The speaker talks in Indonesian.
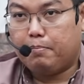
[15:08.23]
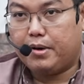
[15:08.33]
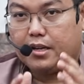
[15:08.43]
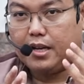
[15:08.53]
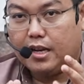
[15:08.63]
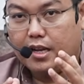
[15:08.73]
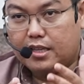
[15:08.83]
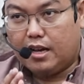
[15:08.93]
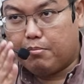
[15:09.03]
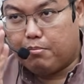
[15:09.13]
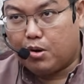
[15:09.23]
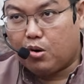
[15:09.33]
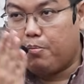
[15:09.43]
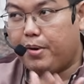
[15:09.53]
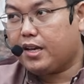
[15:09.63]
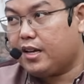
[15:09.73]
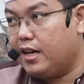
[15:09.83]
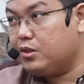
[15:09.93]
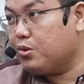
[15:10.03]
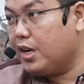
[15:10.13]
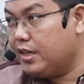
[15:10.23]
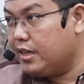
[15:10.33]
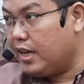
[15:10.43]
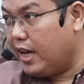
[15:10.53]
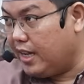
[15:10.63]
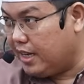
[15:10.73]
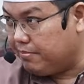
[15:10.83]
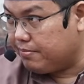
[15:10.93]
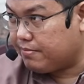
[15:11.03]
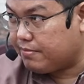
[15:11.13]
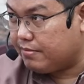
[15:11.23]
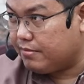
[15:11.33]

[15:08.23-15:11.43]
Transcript: perkara yang merobek aturan alam.